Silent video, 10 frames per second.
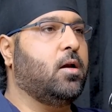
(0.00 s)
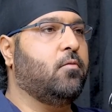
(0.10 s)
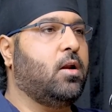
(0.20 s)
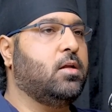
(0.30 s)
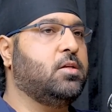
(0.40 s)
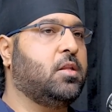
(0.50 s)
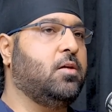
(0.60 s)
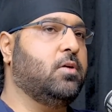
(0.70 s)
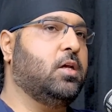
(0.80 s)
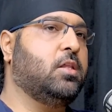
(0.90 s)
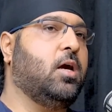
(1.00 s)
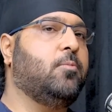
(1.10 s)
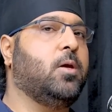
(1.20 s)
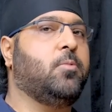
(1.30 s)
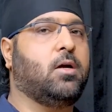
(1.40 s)
करने वाला जिसकी वजह से
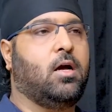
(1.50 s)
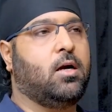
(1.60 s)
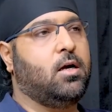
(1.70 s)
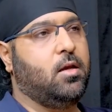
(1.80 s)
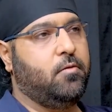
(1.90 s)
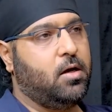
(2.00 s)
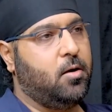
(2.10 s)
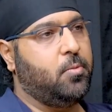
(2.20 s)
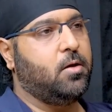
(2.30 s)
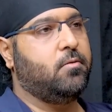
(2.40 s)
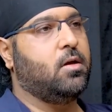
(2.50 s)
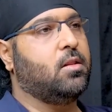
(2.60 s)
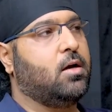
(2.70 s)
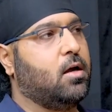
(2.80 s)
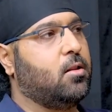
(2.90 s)
आप ये प्रकार का डिवियंट बिहेवियर
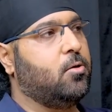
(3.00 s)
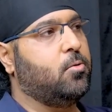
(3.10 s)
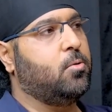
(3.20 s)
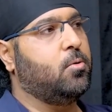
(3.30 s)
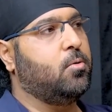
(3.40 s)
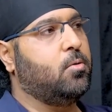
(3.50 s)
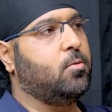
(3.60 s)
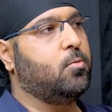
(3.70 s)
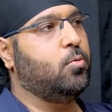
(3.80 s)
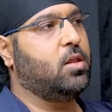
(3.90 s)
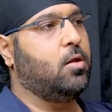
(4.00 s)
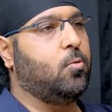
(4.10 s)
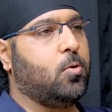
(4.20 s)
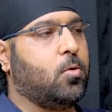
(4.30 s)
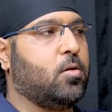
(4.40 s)
दिखाते हो उसके
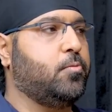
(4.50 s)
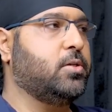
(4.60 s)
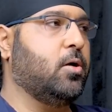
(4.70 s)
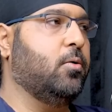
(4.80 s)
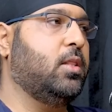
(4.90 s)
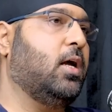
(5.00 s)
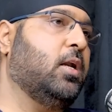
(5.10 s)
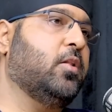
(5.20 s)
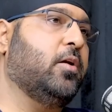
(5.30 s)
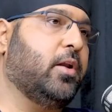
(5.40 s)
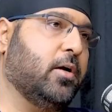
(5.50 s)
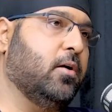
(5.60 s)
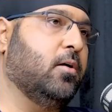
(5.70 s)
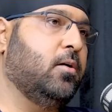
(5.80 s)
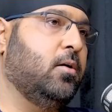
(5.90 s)
रूट कॉज पे जाओ एंड दैट इज़ ड्रग